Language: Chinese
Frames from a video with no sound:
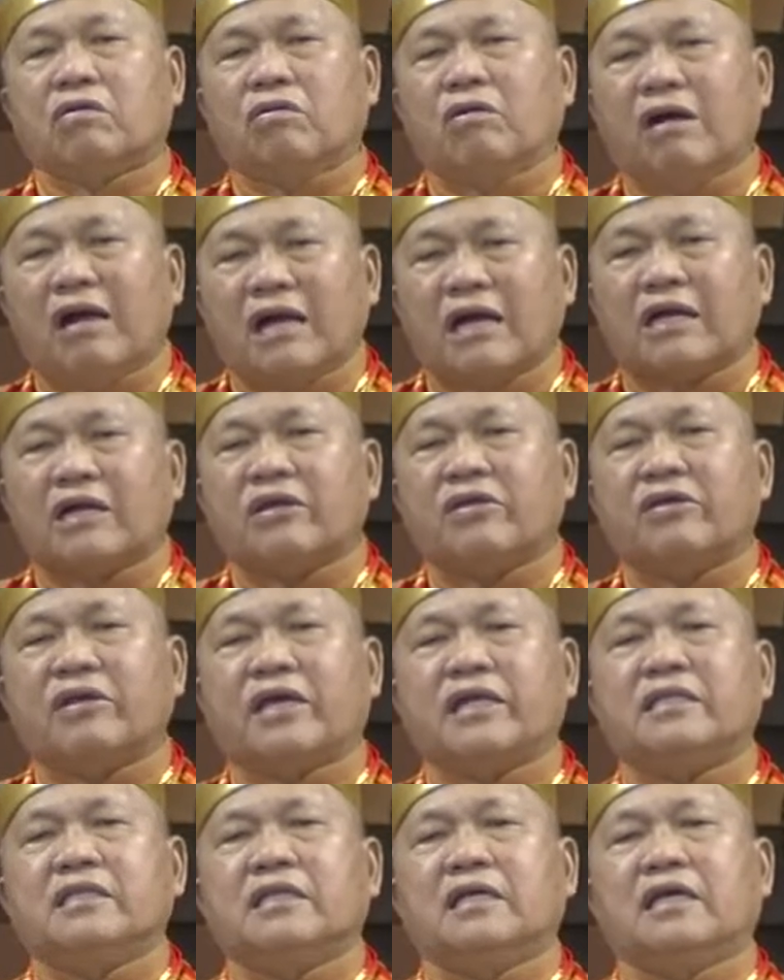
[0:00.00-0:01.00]
放
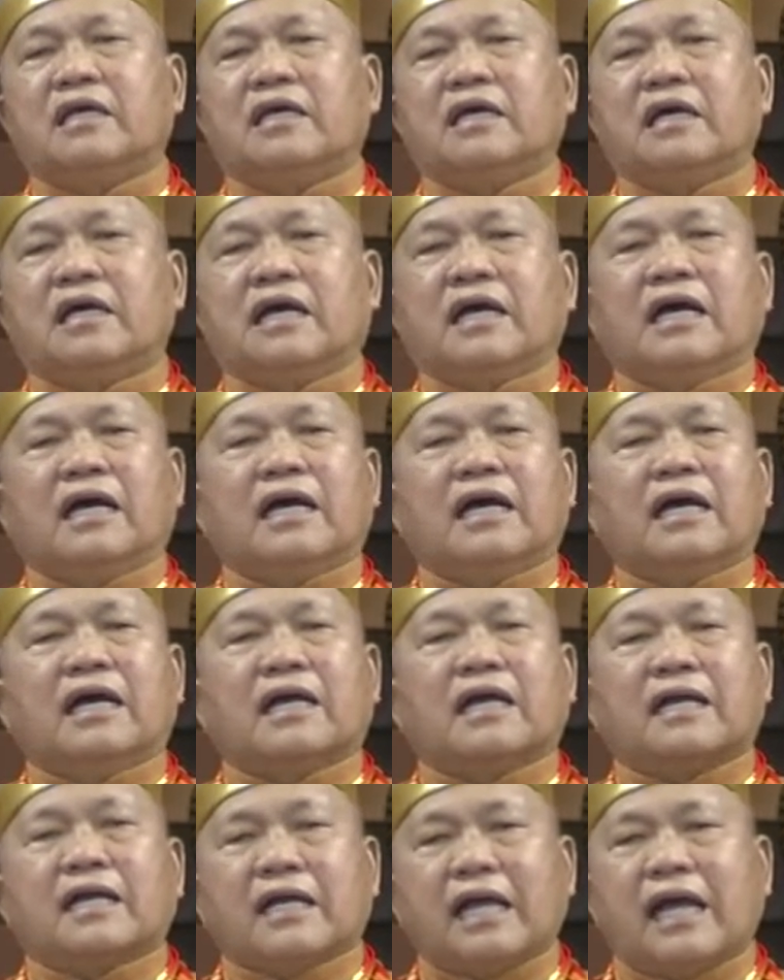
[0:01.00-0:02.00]
眼
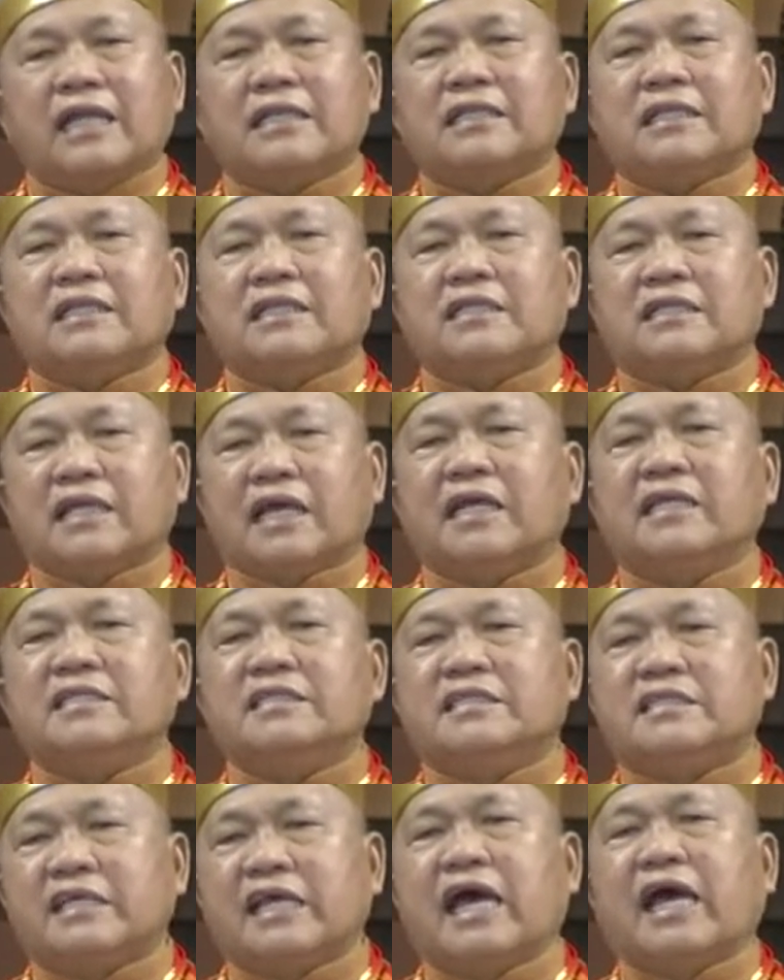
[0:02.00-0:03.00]
看
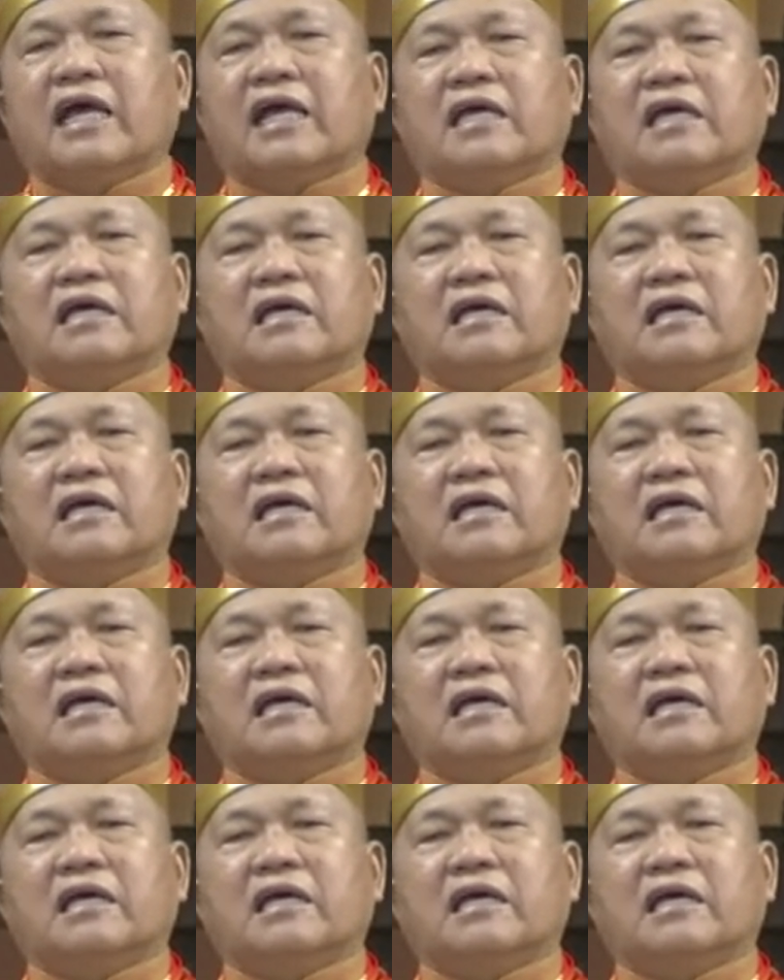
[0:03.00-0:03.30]
天下，